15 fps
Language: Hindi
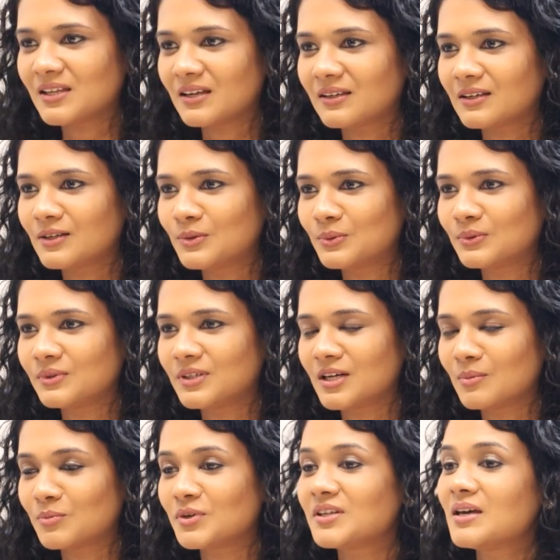देख के लोगों ने
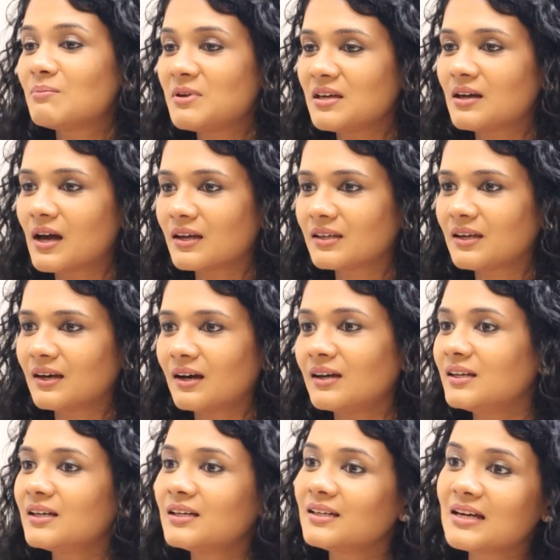हमको ये भी कहा कि
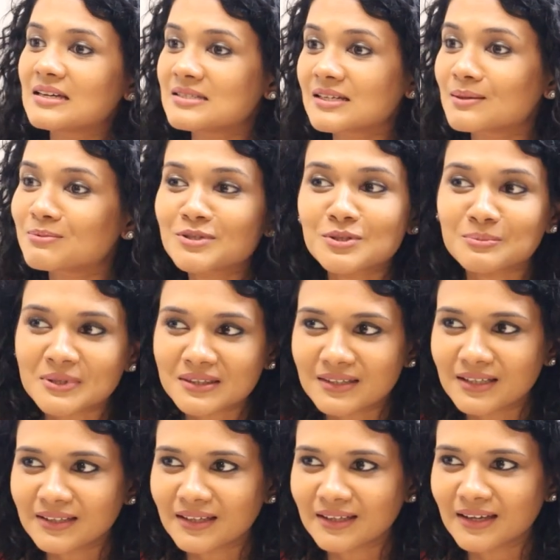अरे अरे ऐसे कपड़े तो
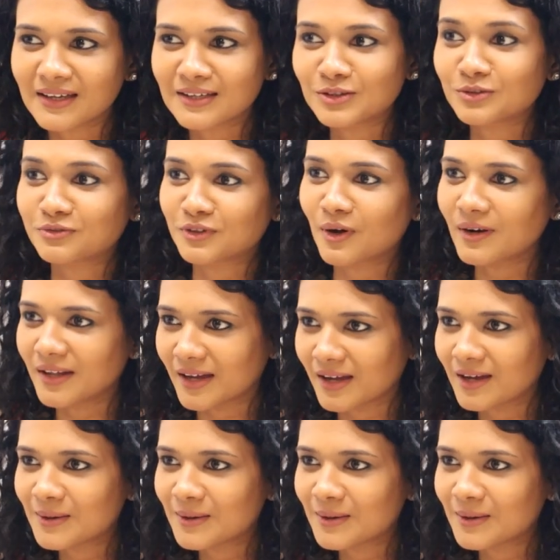बनते ही नहीं है ये तो फ्रॉड है